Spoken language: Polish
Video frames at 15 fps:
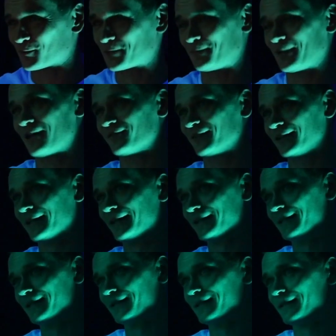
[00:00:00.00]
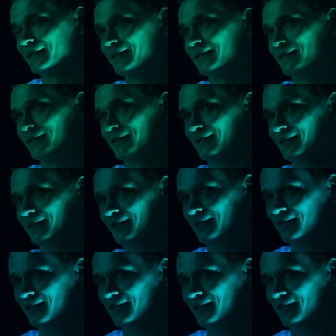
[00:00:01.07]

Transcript: sprawę, y,